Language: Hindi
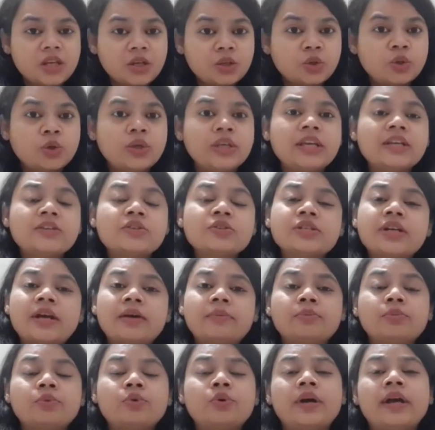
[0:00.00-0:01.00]
तो ये जो
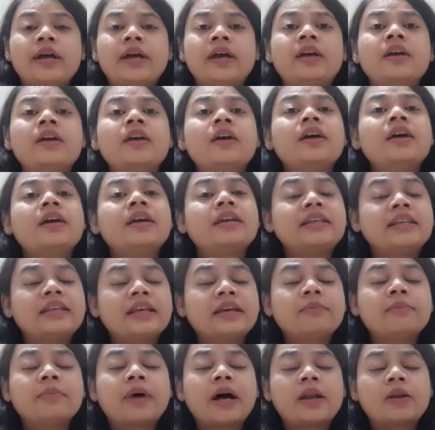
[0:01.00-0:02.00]
शैम्पू है
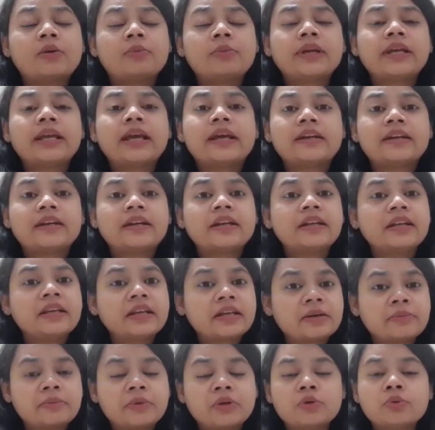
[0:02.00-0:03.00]
ये बालों में कैरेटिन की
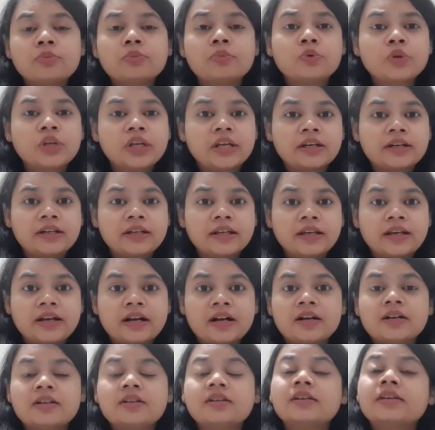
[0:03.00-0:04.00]
कमी को पूरी करेगा
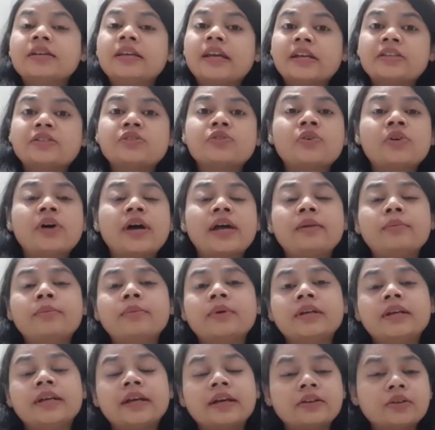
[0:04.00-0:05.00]
कैस्ट्रो ऑयल
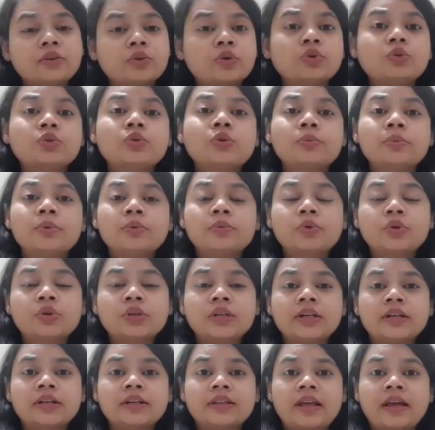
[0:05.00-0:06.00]
हेयर ग्रोथ को प्रमोट
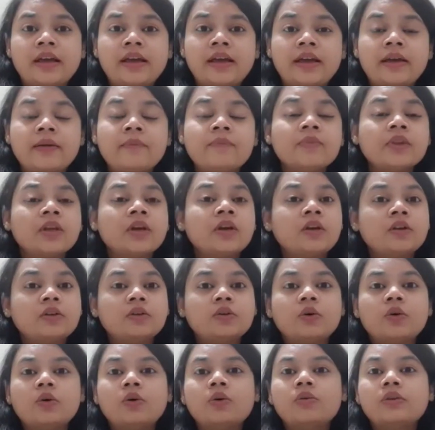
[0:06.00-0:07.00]
करता है
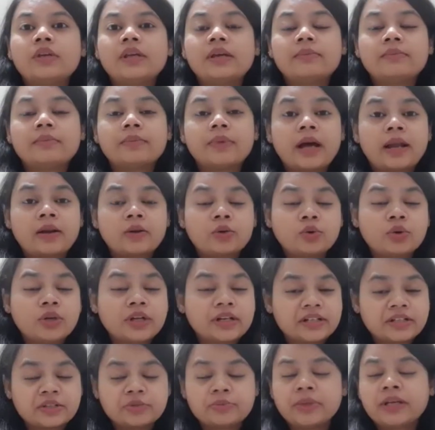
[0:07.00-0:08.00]
तो ये बालों को
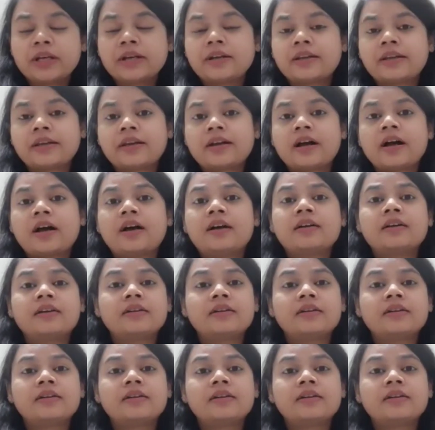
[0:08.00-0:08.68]
नरिश भी करेगा